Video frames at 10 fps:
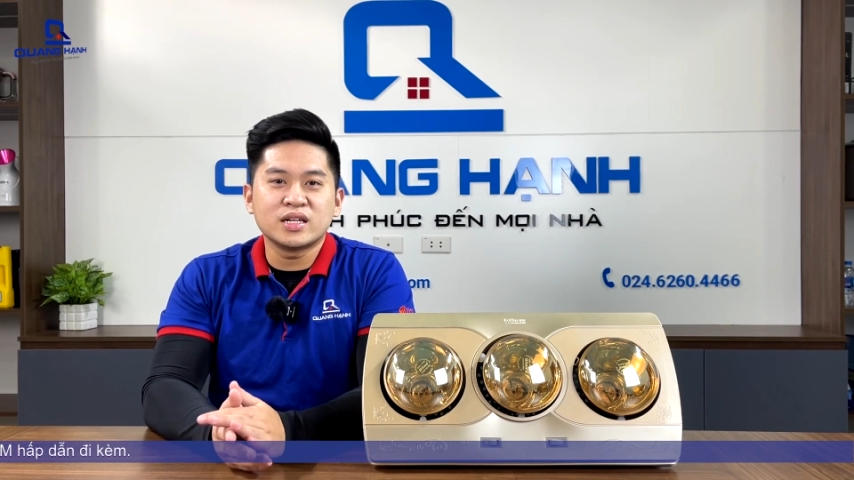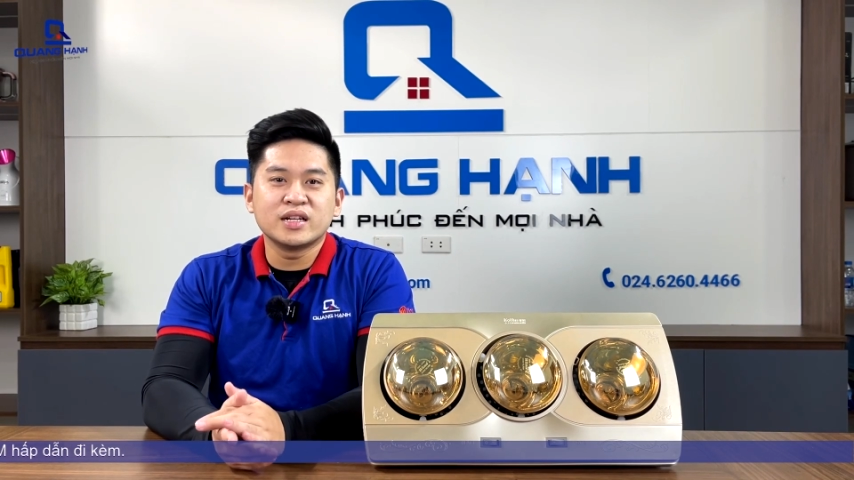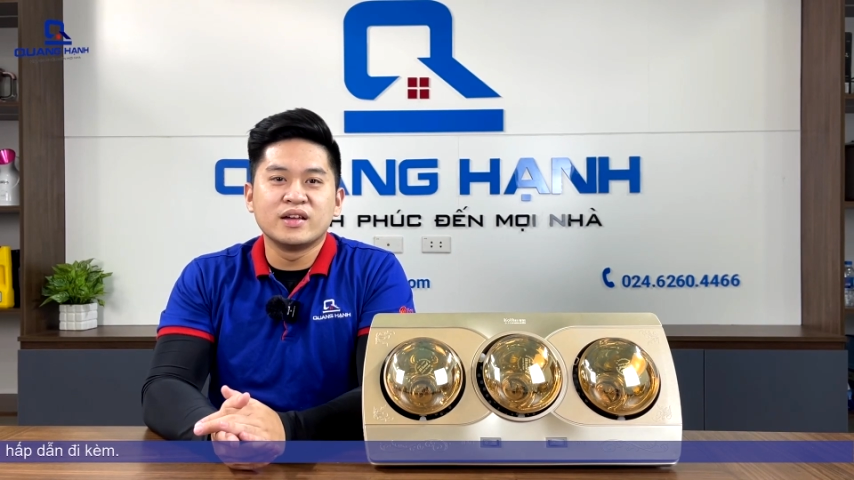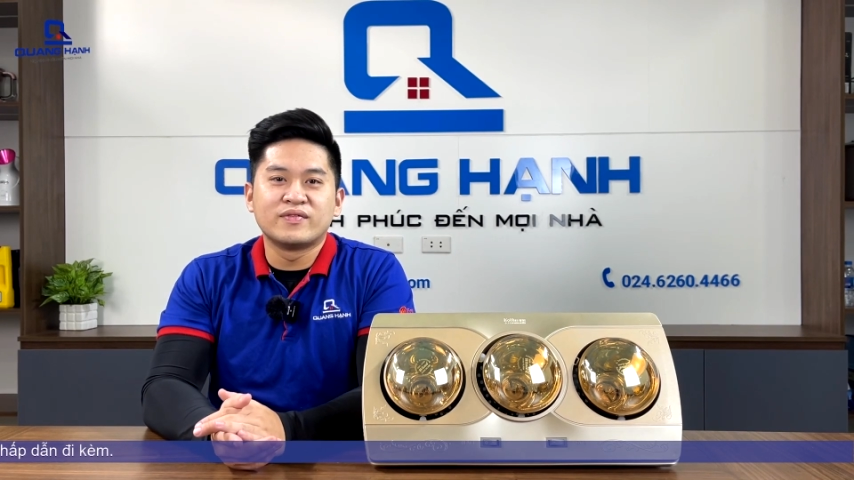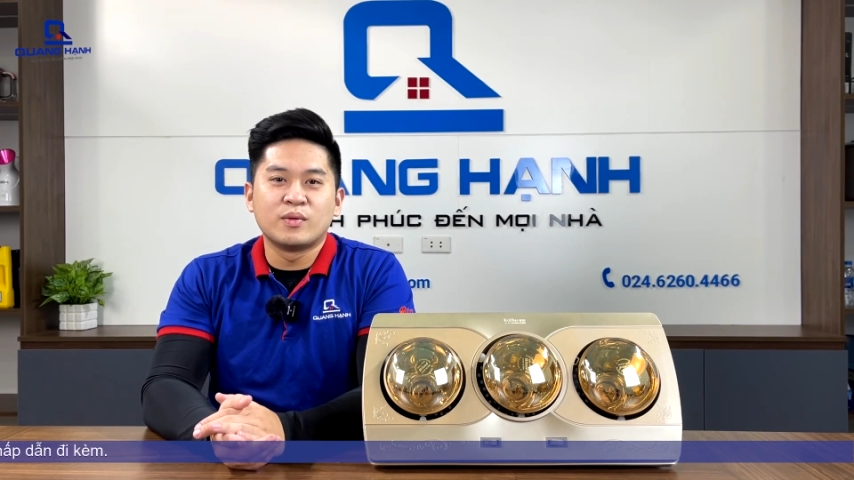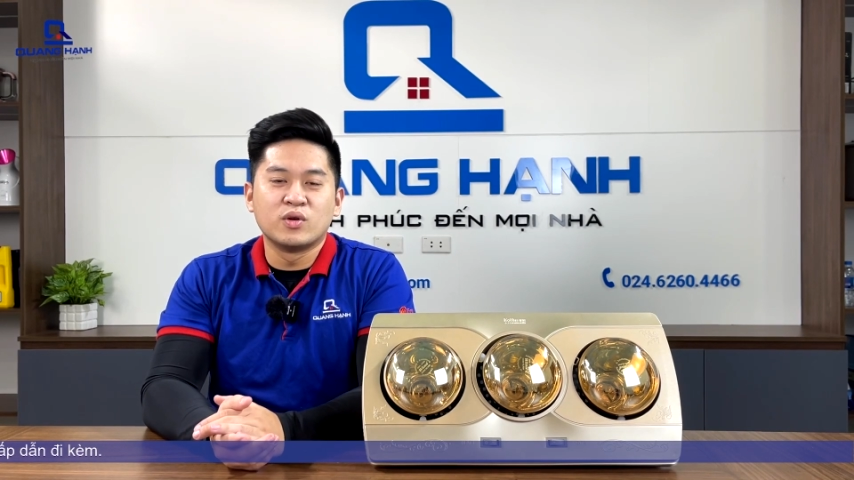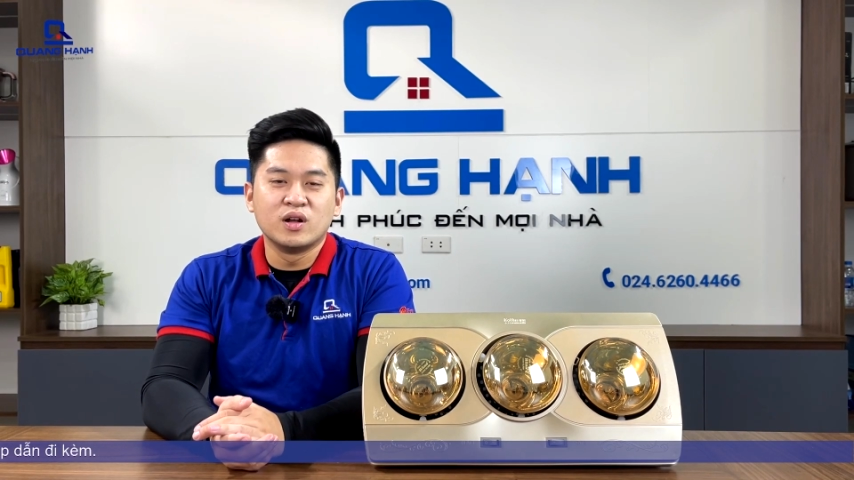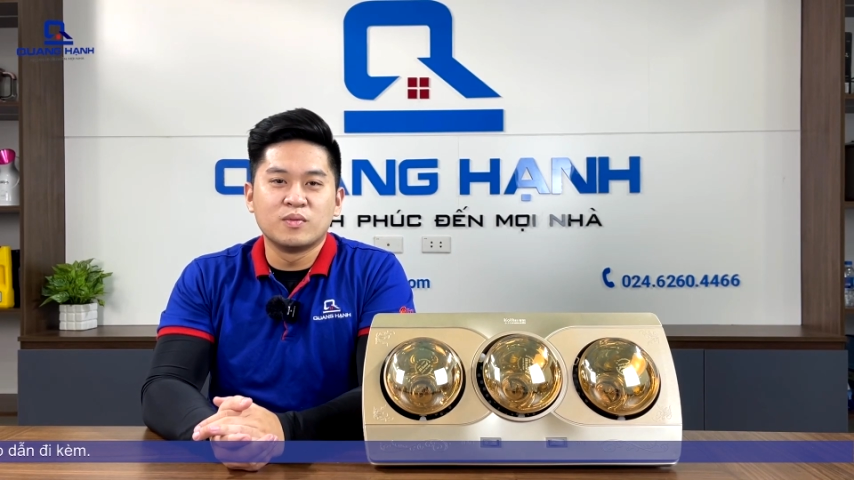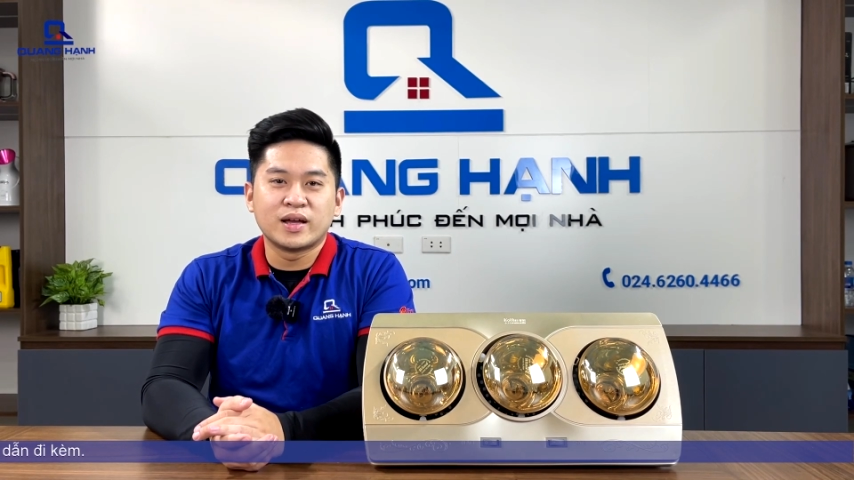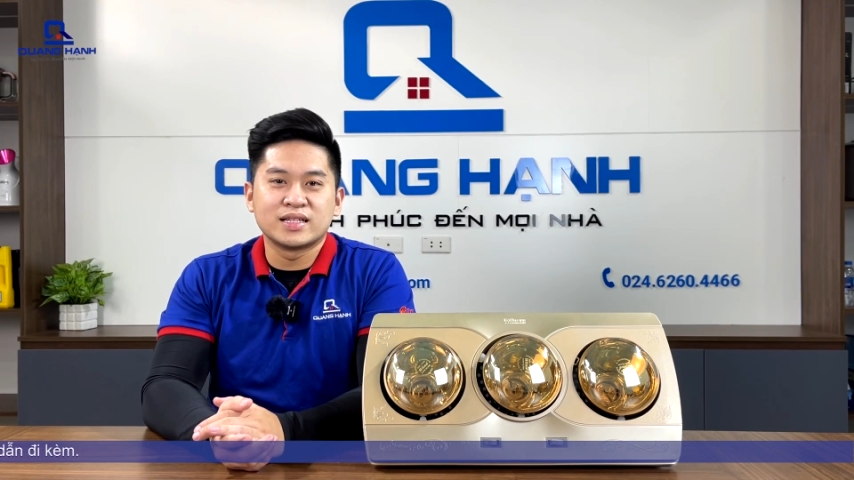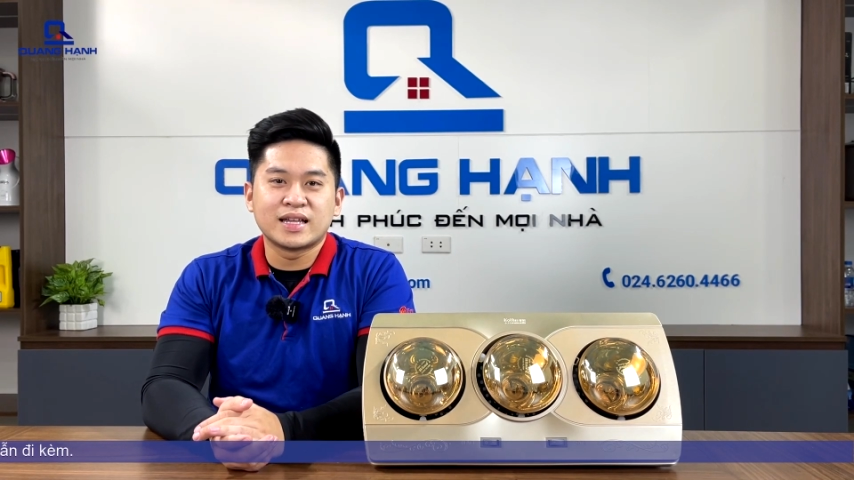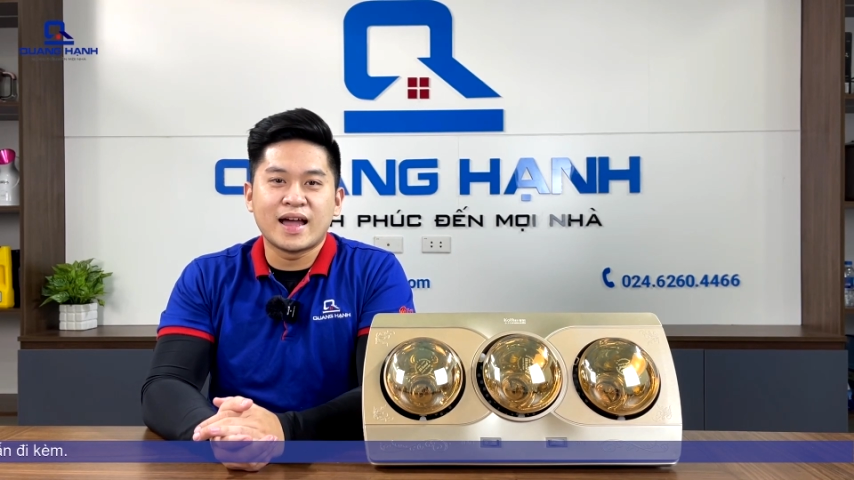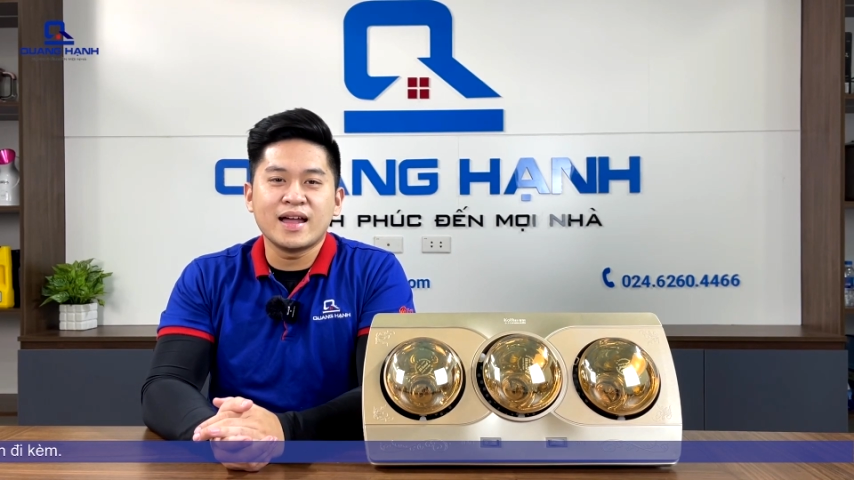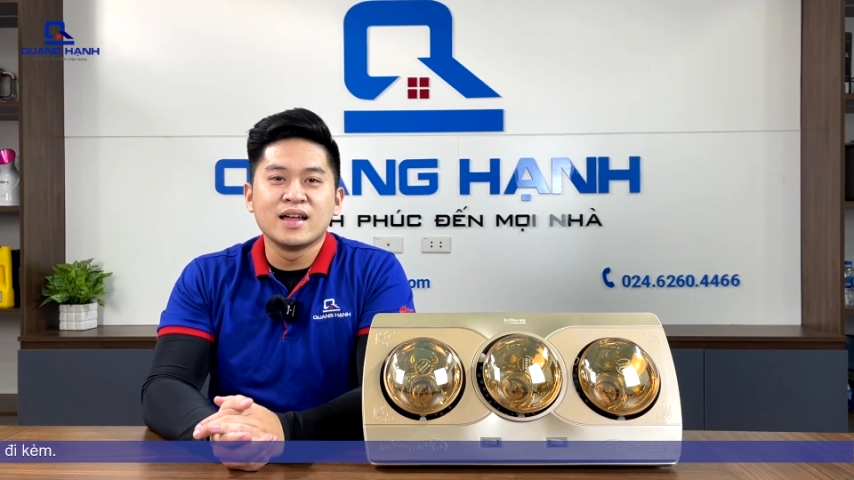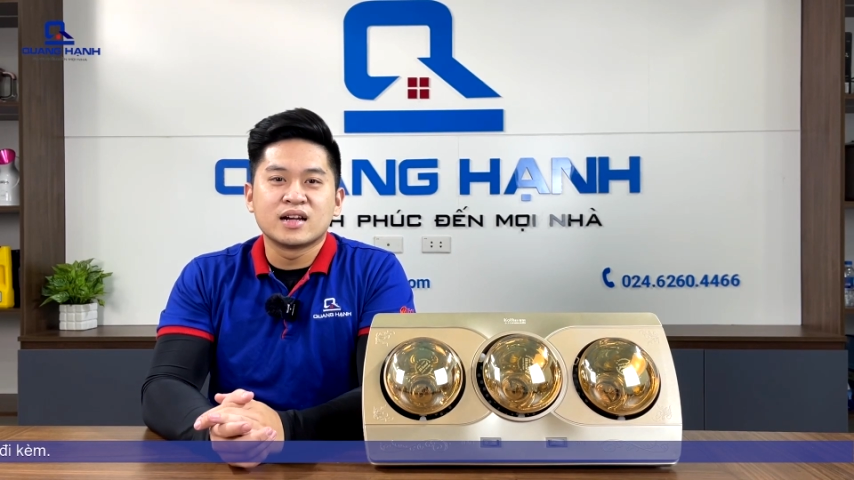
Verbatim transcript: gia đình vào mùa đông lạnh giá,